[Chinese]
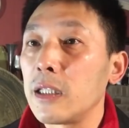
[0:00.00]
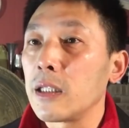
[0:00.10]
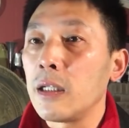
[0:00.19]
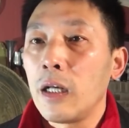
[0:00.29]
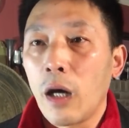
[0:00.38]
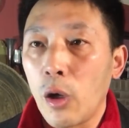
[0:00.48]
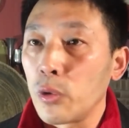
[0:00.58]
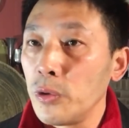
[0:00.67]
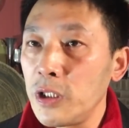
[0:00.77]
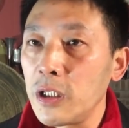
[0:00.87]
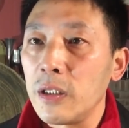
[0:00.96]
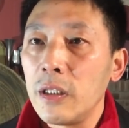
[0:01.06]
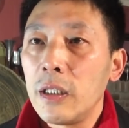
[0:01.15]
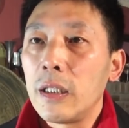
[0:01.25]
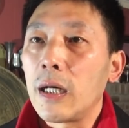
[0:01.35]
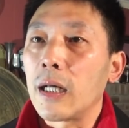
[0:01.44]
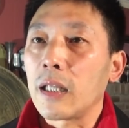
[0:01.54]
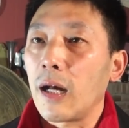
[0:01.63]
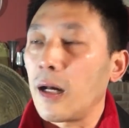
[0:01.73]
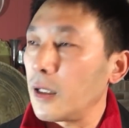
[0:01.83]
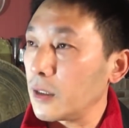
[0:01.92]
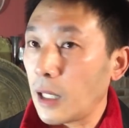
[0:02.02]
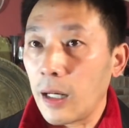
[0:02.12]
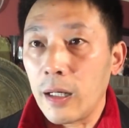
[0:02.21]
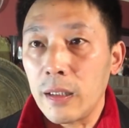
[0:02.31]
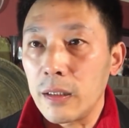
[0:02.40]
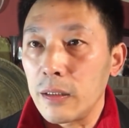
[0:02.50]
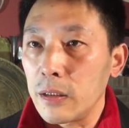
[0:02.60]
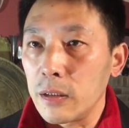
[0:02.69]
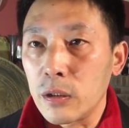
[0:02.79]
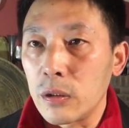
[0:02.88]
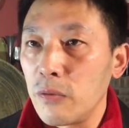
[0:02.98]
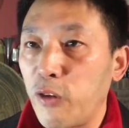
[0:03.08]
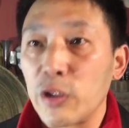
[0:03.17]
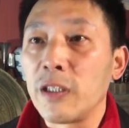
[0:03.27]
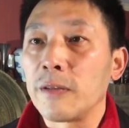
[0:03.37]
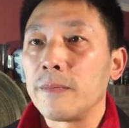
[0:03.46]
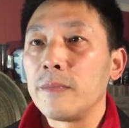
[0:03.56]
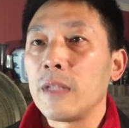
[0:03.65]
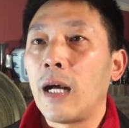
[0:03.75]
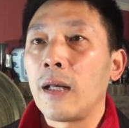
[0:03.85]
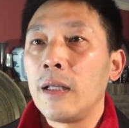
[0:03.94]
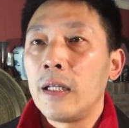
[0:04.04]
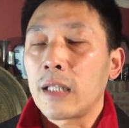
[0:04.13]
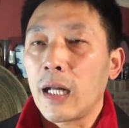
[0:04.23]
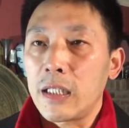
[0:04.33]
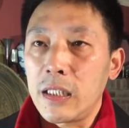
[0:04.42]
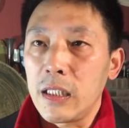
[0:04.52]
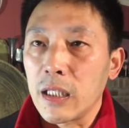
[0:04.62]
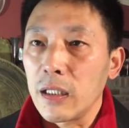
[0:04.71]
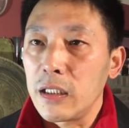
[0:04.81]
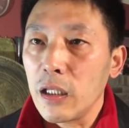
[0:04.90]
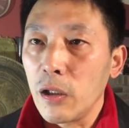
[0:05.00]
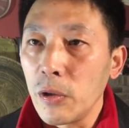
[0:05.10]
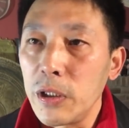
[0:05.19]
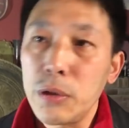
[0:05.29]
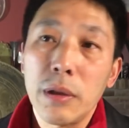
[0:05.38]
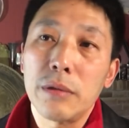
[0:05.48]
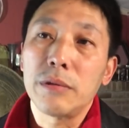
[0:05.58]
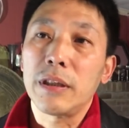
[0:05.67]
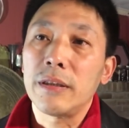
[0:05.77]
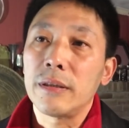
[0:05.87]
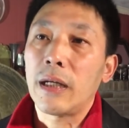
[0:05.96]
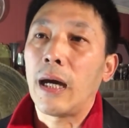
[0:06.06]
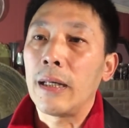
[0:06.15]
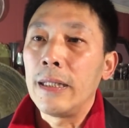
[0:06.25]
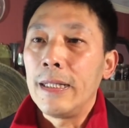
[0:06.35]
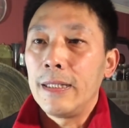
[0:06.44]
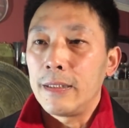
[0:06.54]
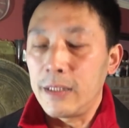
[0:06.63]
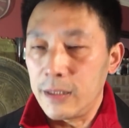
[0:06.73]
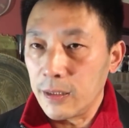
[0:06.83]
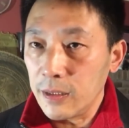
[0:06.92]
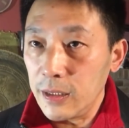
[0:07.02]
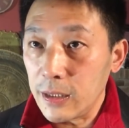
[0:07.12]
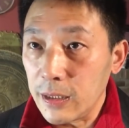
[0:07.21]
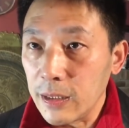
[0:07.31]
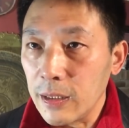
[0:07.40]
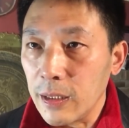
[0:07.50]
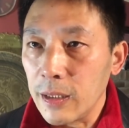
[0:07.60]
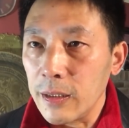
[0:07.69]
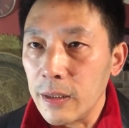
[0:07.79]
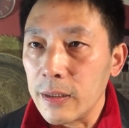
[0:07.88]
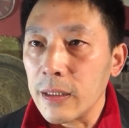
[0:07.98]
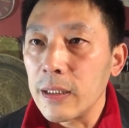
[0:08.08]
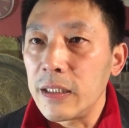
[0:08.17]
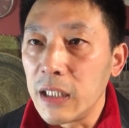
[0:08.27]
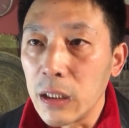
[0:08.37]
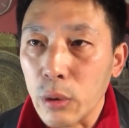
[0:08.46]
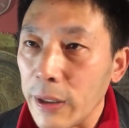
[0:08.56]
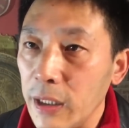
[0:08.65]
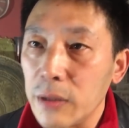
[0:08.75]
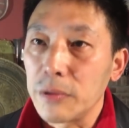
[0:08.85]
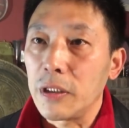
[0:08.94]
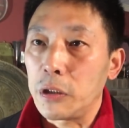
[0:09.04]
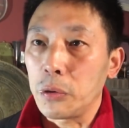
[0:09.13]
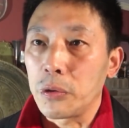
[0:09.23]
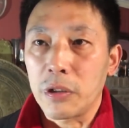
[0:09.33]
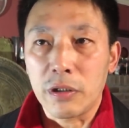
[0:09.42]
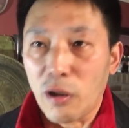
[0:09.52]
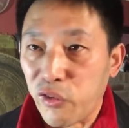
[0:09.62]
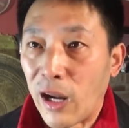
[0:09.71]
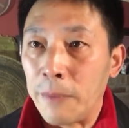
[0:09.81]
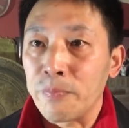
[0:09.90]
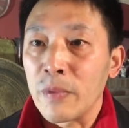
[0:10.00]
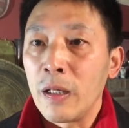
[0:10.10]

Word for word: 那些好东西。啊，他他否定啊，他继承了一些后文学的东西啊，继承了一些这个这个义和团那些东西，就是要造反，